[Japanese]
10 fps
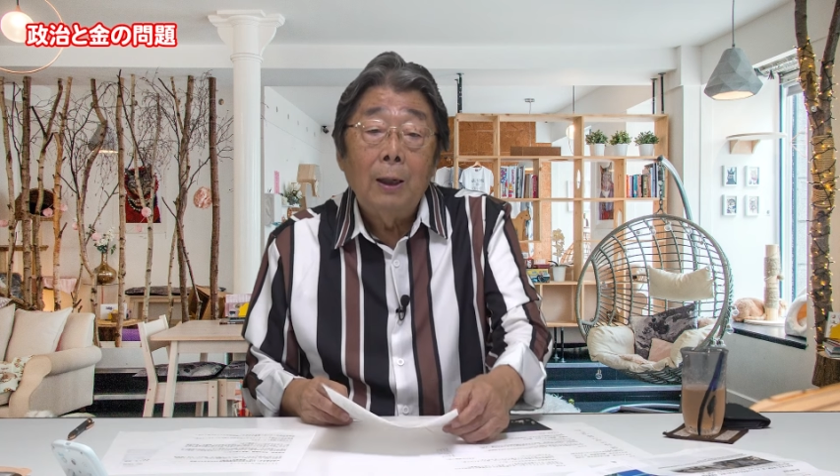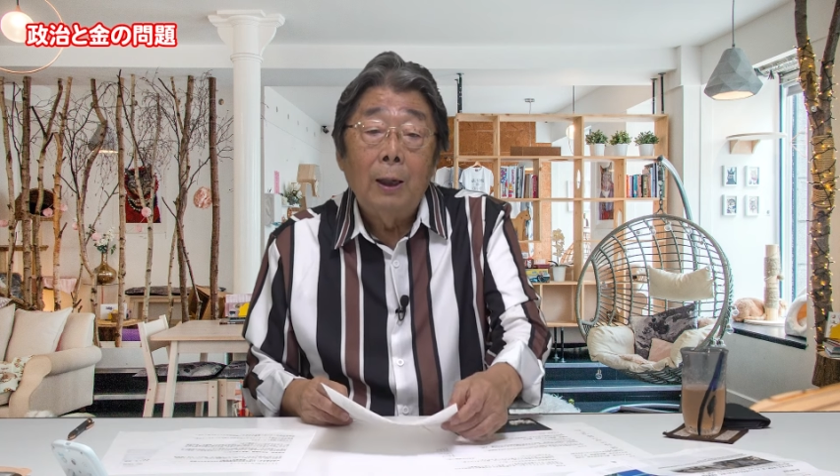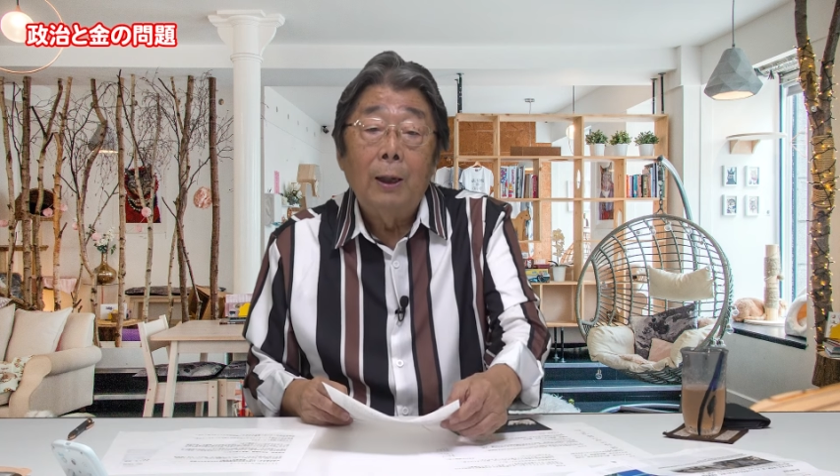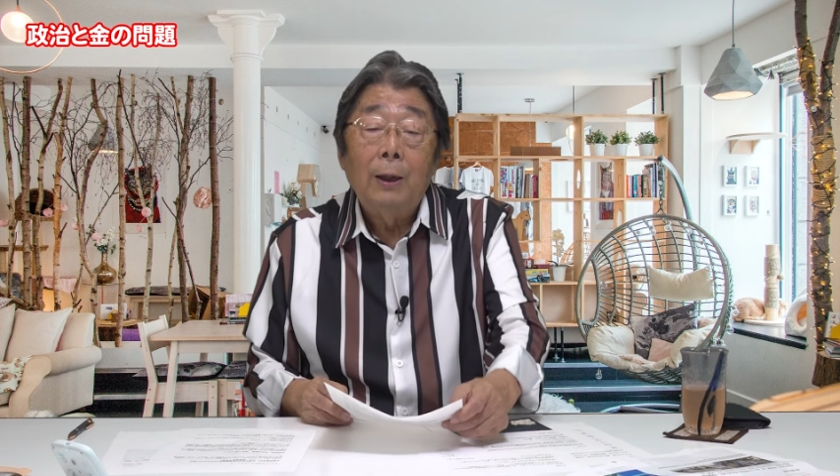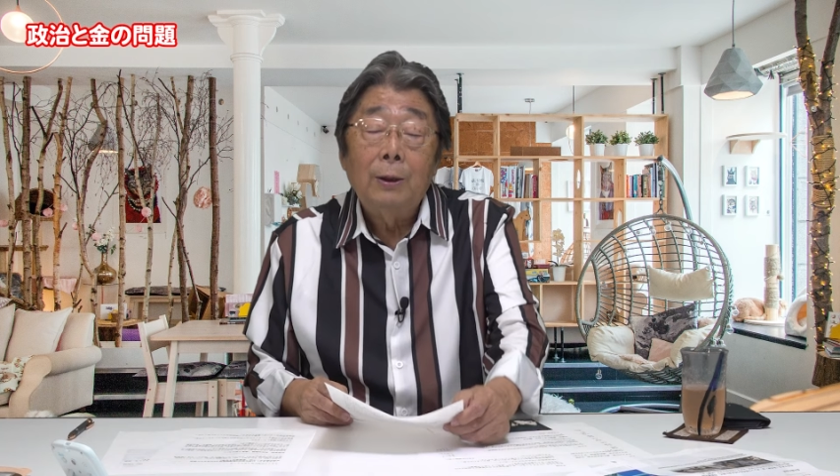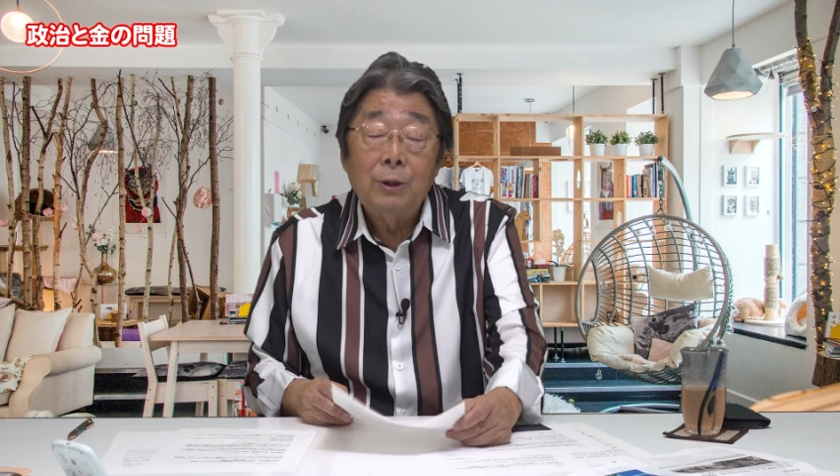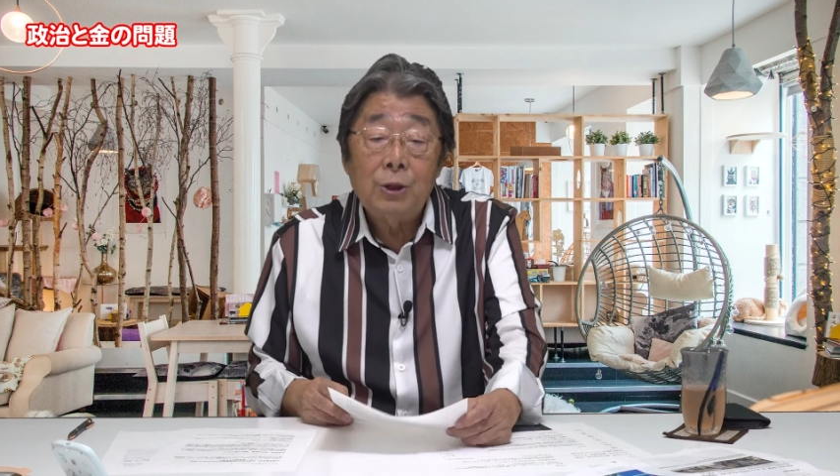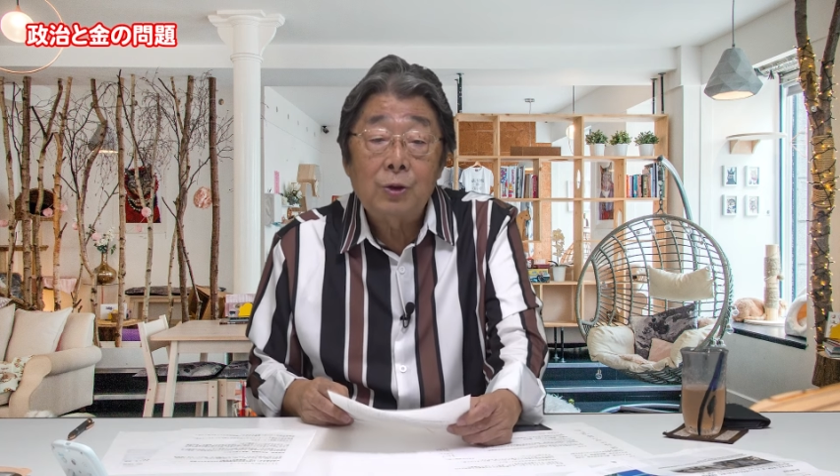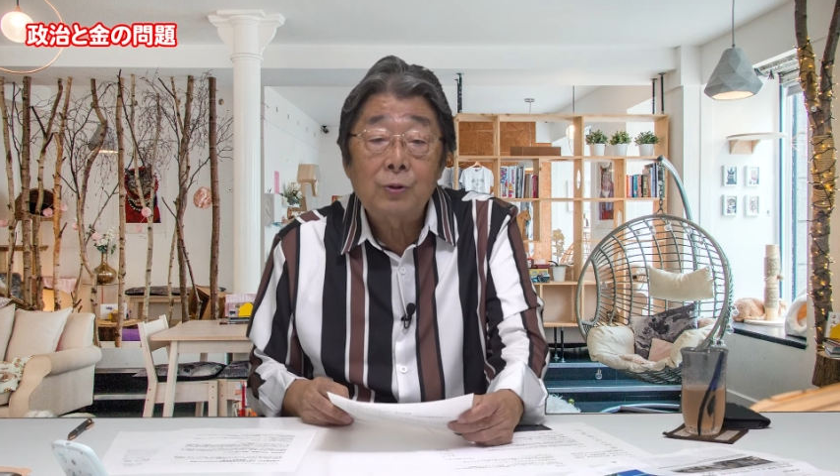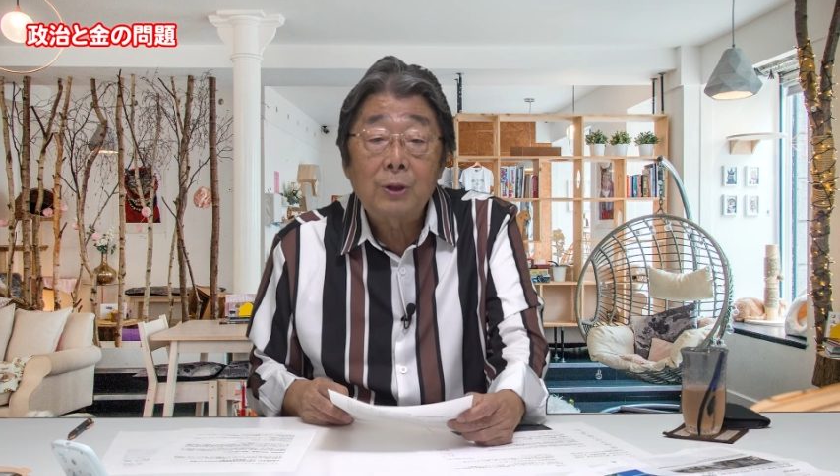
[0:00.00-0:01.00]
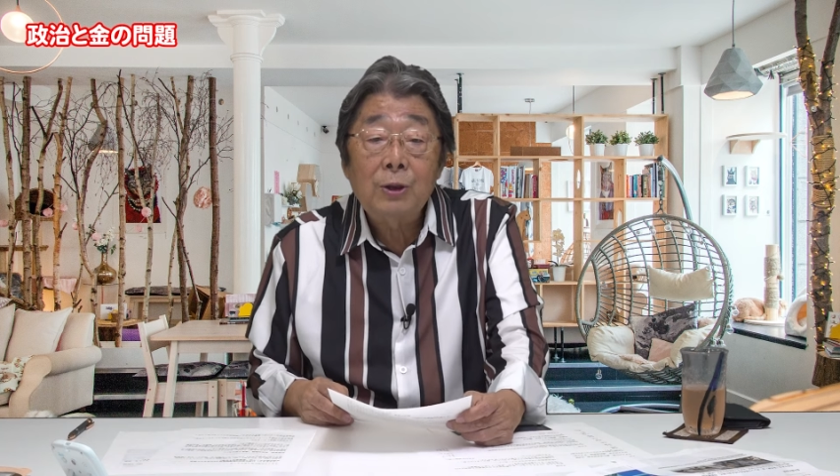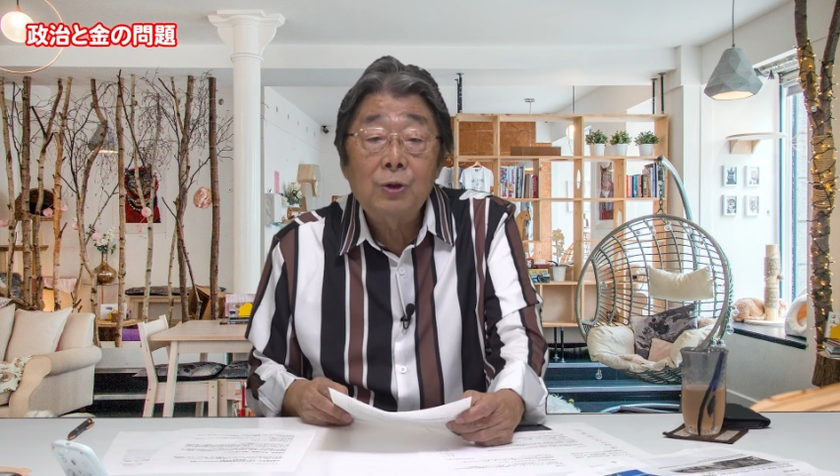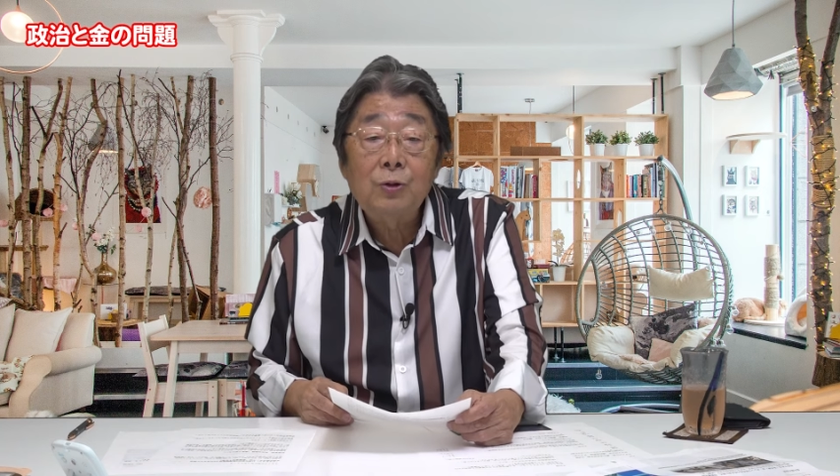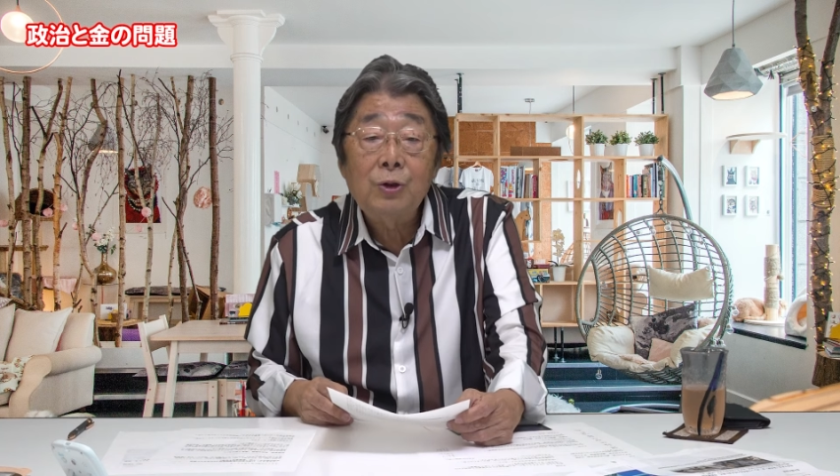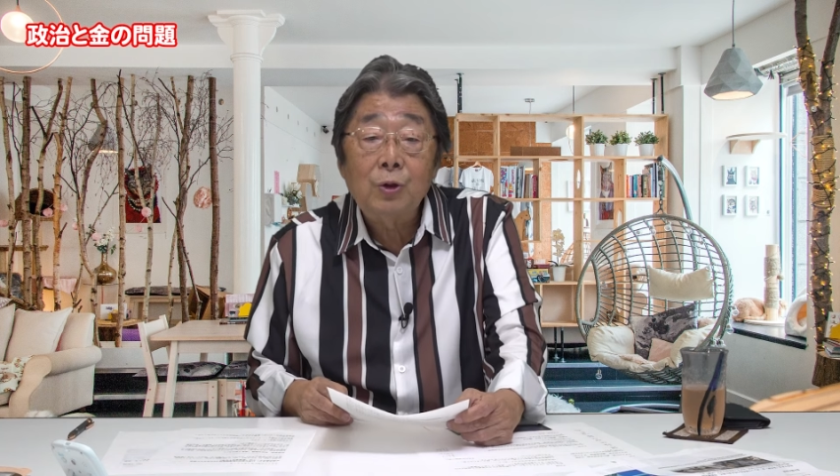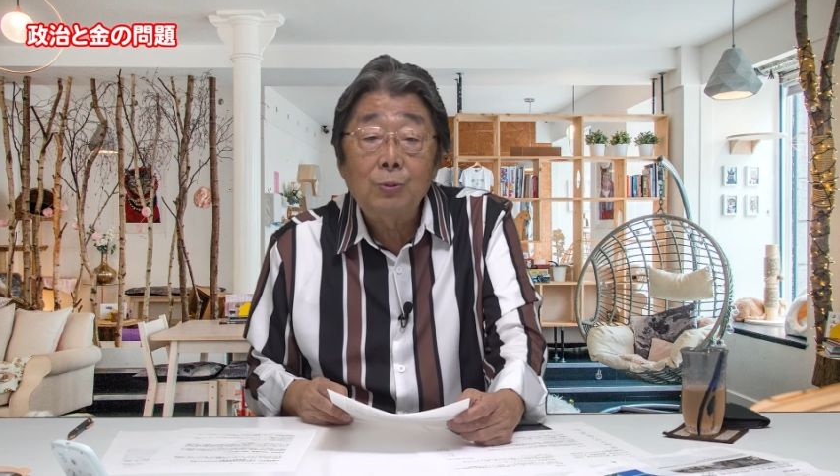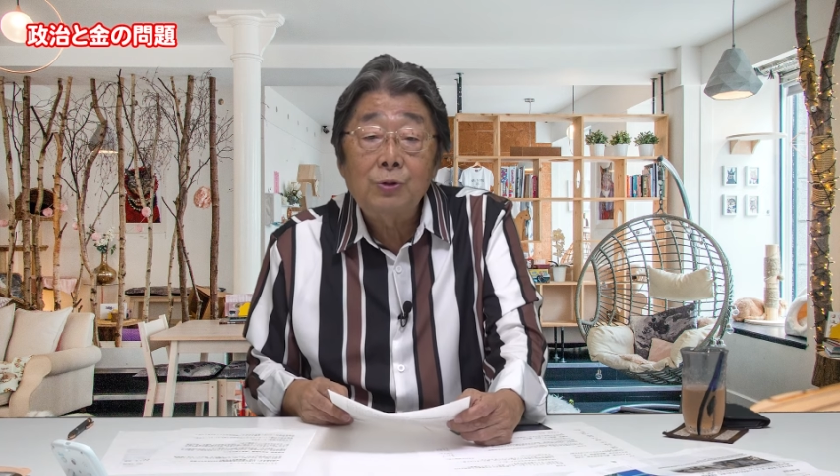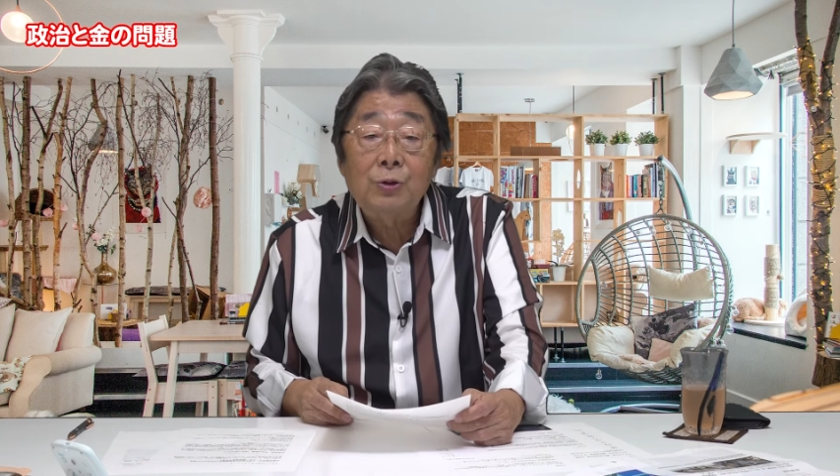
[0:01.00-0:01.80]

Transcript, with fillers: えー、二重三重に処分